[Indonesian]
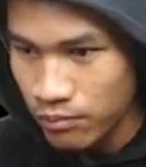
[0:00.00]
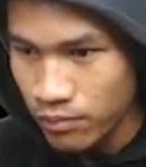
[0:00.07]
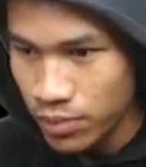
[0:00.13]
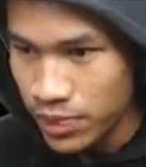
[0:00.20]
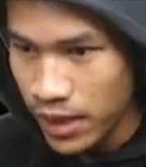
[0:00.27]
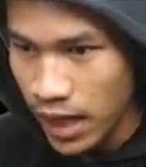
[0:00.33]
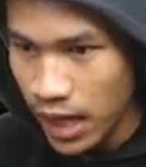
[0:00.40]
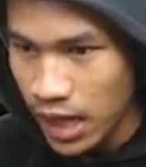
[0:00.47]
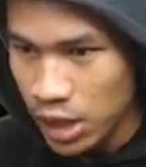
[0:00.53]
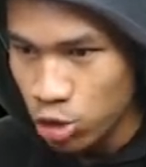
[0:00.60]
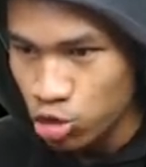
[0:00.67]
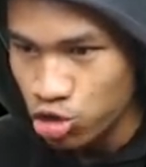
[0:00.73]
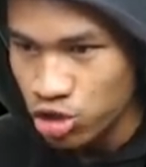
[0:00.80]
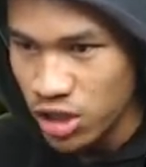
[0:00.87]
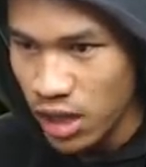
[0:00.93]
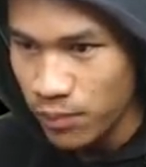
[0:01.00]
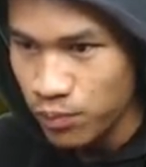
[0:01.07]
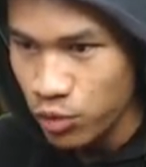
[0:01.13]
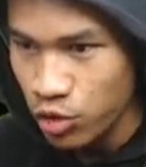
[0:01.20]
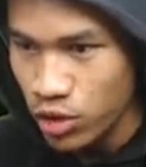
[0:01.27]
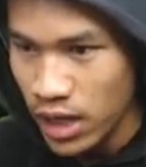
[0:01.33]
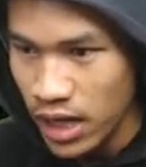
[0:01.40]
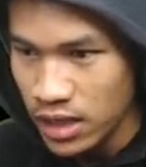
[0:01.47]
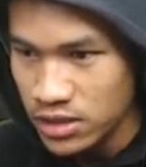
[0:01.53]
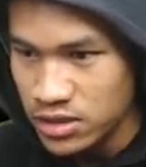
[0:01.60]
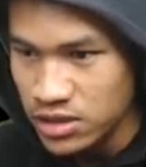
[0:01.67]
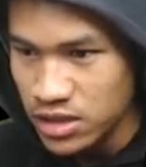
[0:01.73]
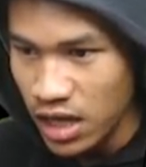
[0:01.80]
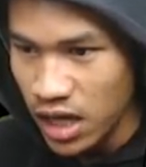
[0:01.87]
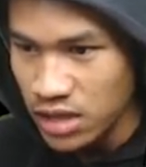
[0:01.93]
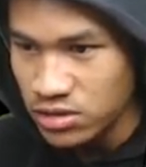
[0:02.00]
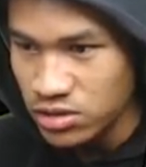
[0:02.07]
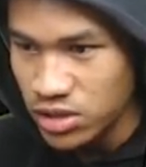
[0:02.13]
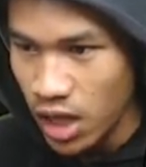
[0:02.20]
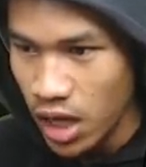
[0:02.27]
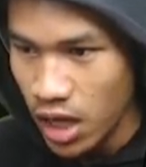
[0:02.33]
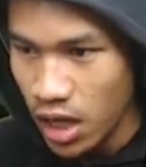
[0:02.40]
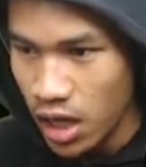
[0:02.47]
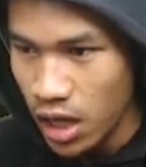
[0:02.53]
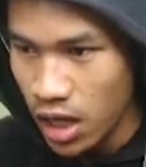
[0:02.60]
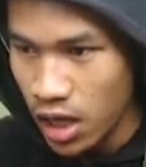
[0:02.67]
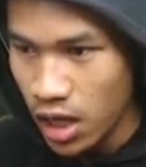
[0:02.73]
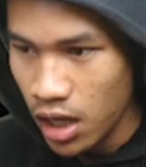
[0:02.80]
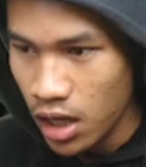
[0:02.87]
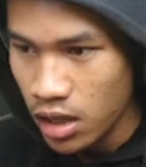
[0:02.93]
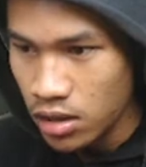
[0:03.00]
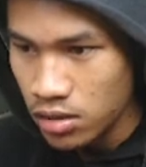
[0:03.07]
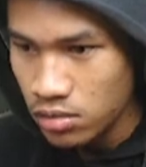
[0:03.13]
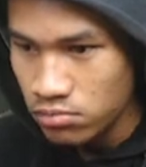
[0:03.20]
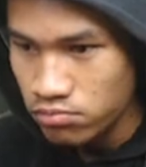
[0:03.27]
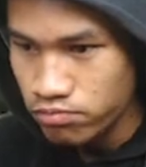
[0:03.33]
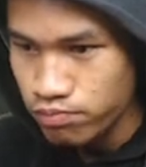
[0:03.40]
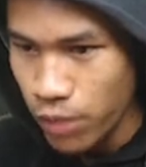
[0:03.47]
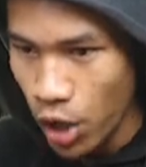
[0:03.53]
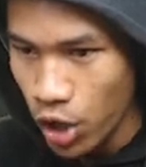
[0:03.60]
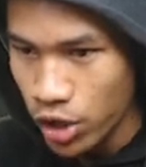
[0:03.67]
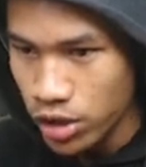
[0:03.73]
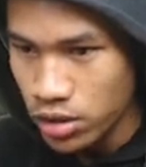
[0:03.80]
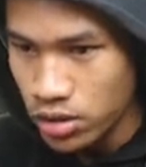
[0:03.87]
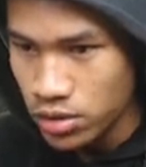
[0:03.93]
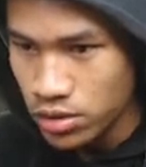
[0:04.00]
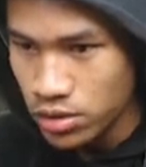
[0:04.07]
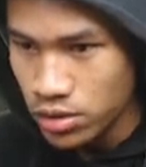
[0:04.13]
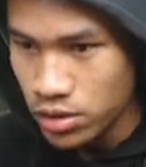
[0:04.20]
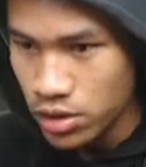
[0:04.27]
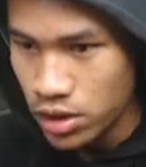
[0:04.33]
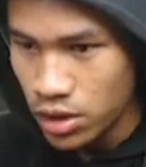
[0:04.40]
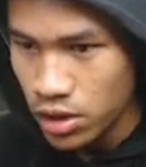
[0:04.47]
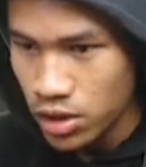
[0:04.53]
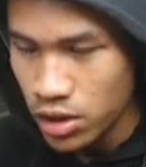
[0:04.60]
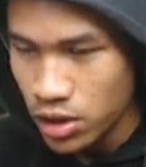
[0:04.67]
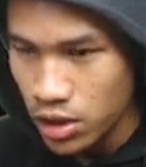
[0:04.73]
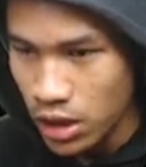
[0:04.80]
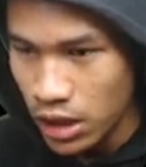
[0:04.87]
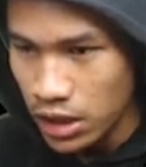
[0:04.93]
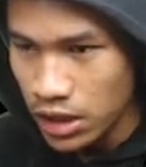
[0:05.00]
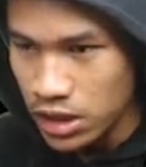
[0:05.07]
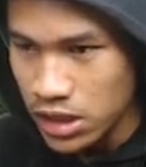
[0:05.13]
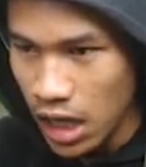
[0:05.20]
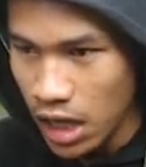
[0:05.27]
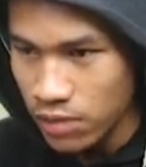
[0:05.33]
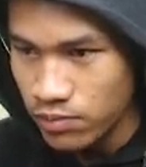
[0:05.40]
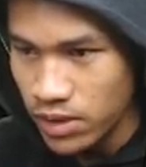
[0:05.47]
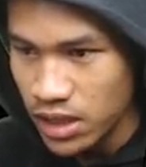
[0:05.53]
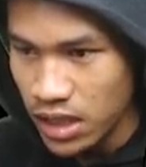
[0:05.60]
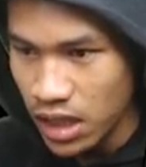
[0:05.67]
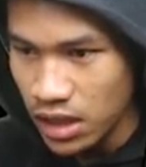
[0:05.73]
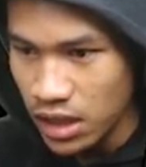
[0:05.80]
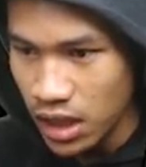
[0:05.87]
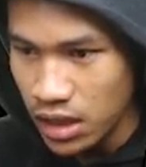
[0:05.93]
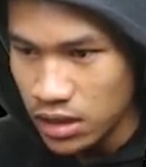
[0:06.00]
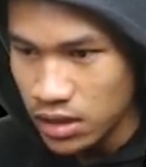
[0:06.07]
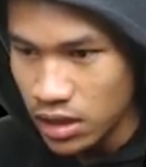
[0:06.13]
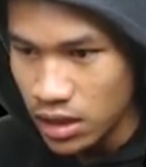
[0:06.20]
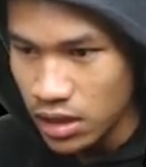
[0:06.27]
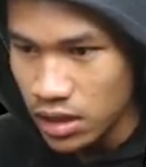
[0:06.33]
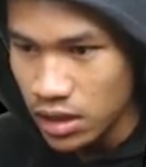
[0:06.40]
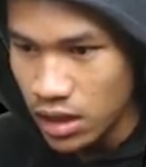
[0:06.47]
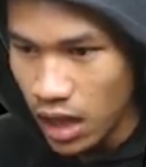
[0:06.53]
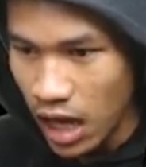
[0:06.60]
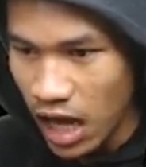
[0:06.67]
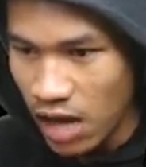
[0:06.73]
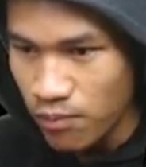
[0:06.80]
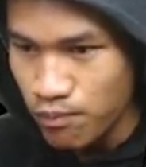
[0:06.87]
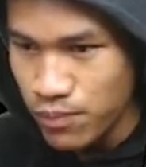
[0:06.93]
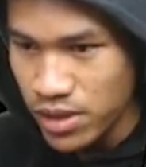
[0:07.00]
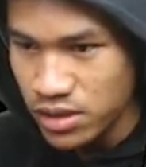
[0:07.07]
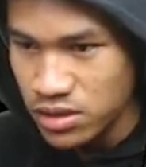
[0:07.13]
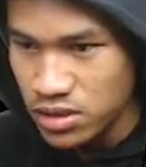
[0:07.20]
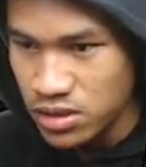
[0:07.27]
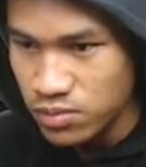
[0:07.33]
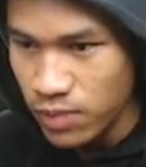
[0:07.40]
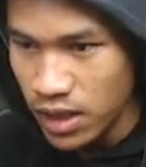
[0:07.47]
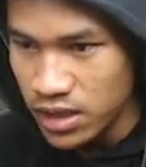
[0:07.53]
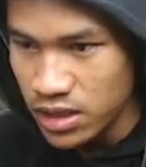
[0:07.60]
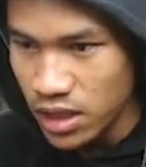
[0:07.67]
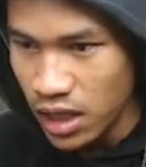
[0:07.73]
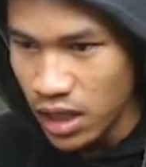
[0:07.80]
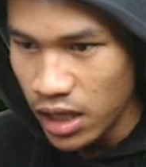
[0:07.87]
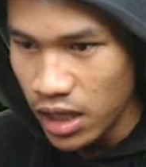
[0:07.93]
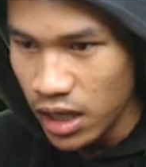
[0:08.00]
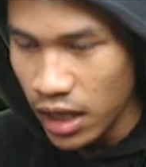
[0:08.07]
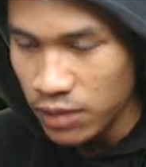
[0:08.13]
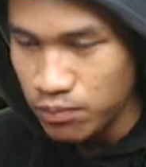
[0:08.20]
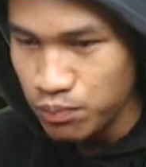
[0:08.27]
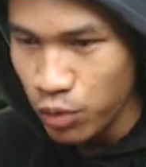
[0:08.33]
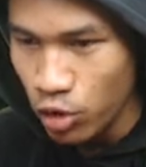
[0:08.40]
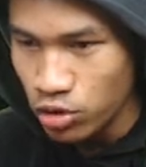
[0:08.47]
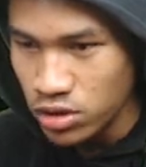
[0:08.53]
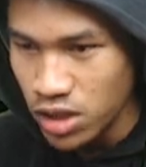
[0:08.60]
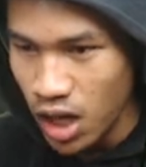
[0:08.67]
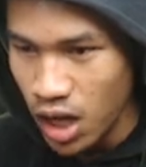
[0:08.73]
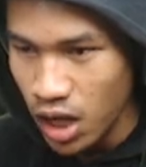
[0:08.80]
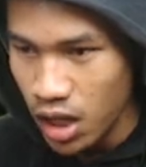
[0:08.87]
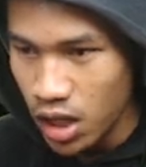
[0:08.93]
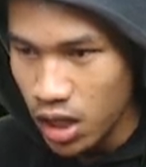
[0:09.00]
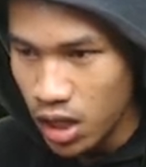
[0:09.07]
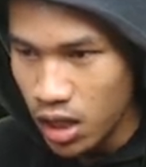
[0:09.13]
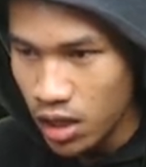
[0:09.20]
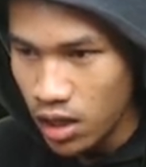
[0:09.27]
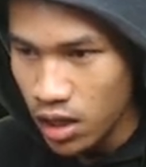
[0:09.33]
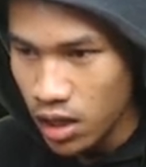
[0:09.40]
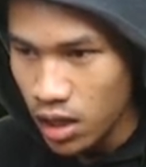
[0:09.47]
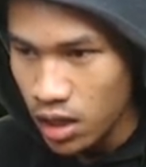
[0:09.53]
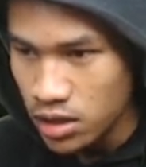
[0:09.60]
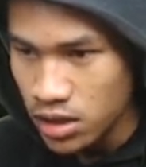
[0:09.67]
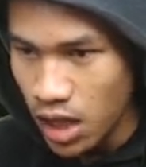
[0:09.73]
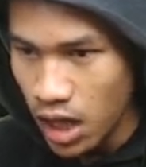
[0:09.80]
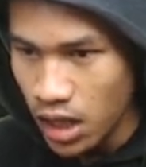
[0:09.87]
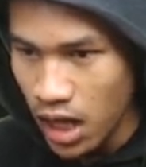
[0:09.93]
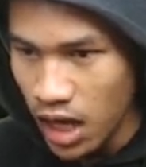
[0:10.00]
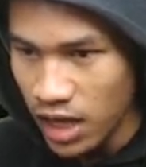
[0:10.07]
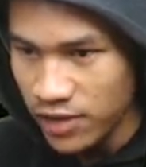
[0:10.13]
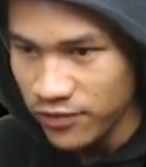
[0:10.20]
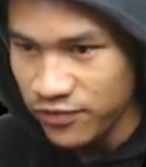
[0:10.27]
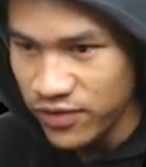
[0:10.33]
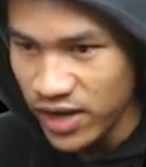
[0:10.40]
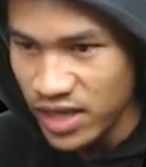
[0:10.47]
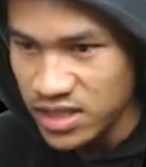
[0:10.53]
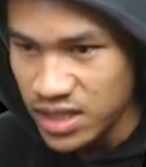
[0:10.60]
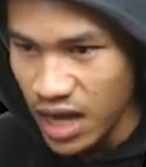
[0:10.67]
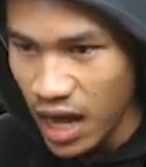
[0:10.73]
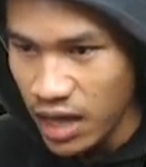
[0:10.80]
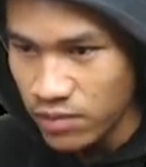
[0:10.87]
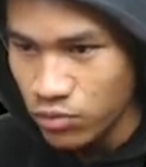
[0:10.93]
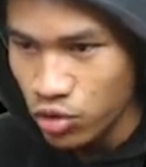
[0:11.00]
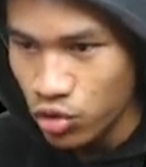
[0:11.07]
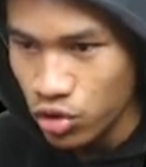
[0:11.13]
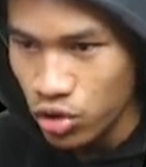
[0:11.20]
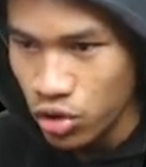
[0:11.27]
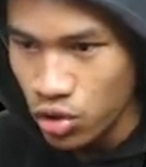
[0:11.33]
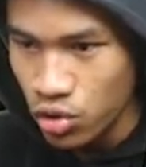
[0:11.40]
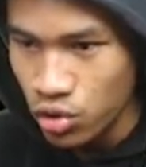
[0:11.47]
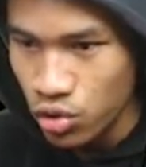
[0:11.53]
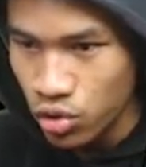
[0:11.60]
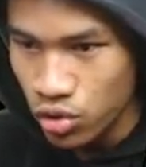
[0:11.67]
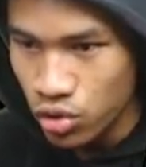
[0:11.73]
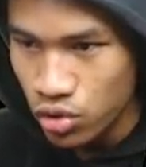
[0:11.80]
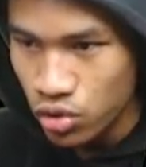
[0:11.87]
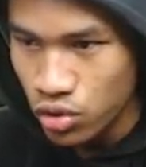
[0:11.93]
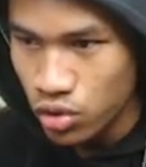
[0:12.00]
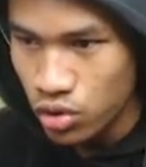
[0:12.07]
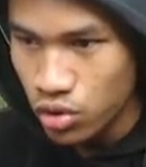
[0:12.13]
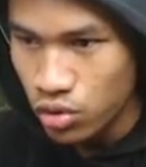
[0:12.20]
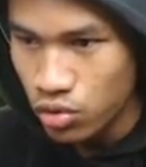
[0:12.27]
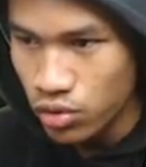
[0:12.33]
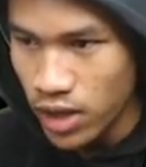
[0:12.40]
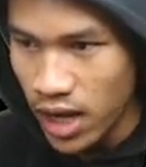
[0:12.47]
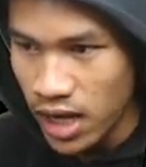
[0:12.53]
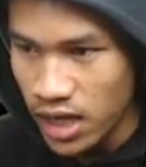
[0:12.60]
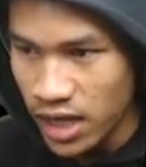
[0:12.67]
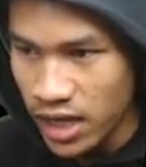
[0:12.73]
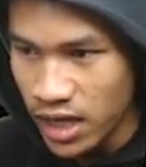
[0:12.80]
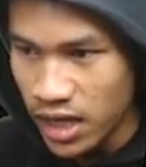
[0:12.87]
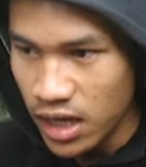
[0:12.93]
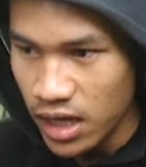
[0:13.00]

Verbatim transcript: Harusnya pulang saja. Boy, ini jangan bilang nanti habis baterai handphonenya. Nyalain flashlight mulu. Udahlah ya.